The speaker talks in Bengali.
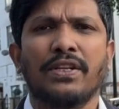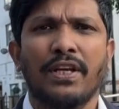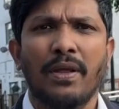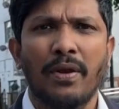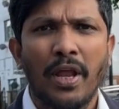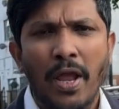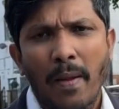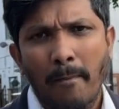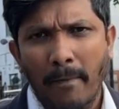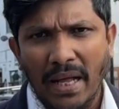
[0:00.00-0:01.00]
সেটি
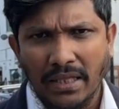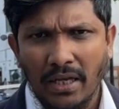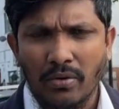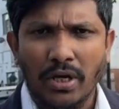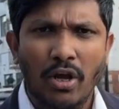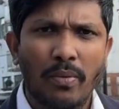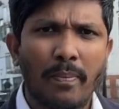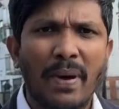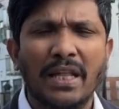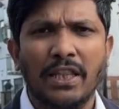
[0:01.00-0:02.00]
বাতিল করা হবে
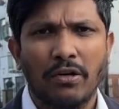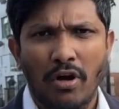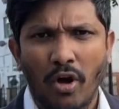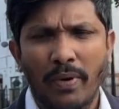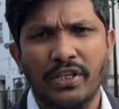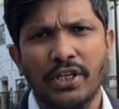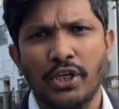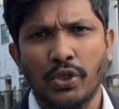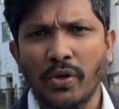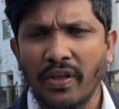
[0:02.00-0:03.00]
বাদ দেওয়া হবে সেটি
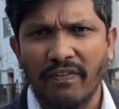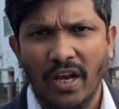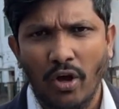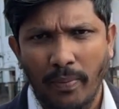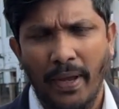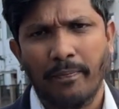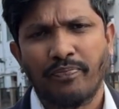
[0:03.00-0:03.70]
সরিয়ে ফেলা হবে